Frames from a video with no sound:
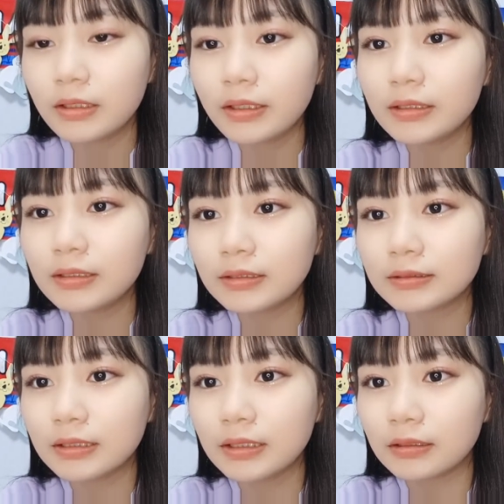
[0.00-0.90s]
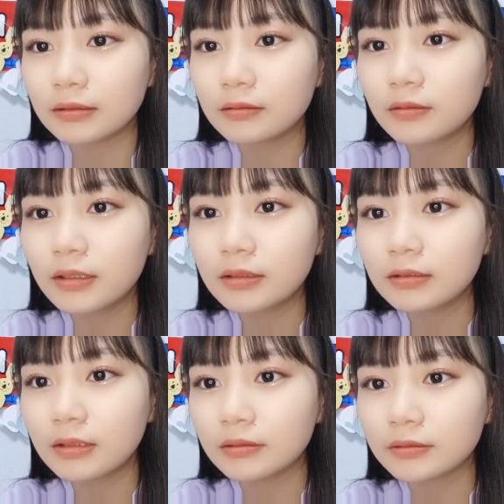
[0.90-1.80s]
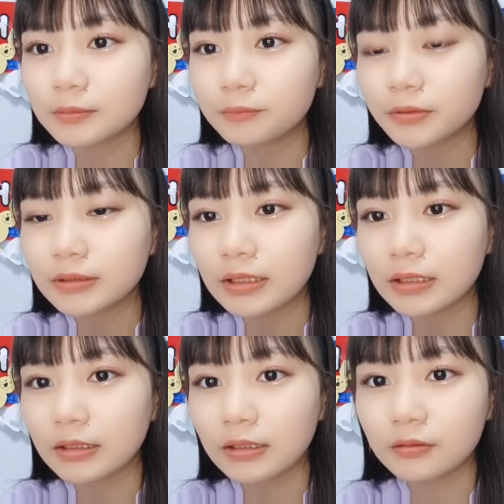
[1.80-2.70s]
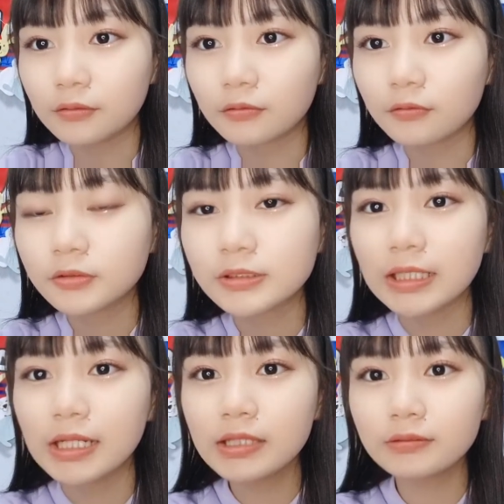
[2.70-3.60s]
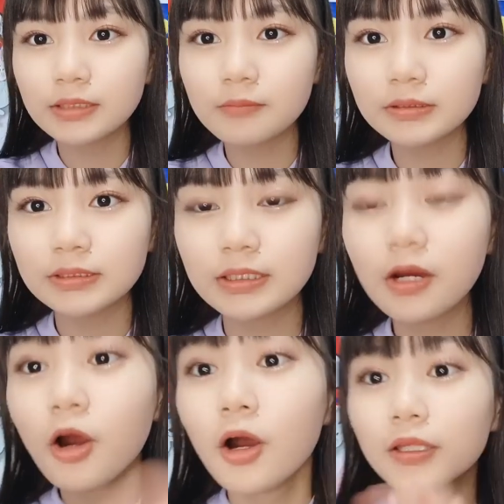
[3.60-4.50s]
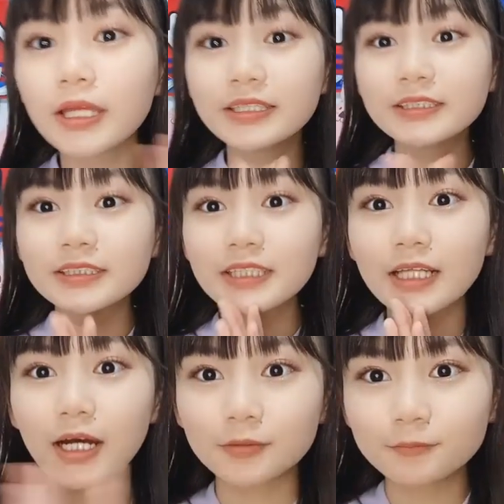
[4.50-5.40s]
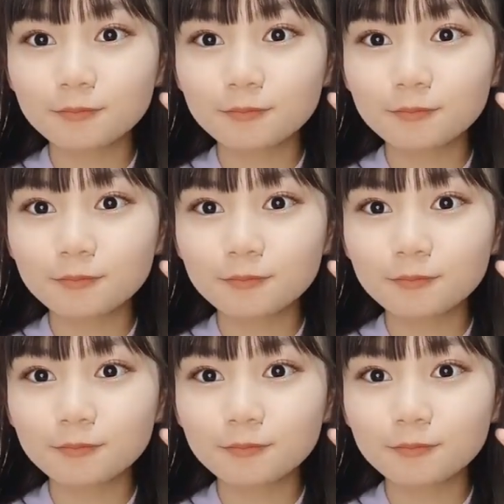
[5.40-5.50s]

はやたんさんとハンナのしっぽさん、えっと、こずちありがとうございます。あ、大吉出た